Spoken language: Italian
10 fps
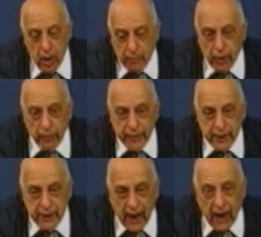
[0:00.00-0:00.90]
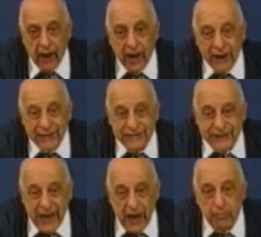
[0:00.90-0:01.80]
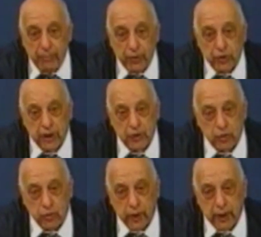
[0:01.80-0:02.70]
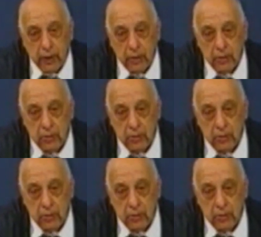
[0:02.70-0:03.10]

proprietà del portatore.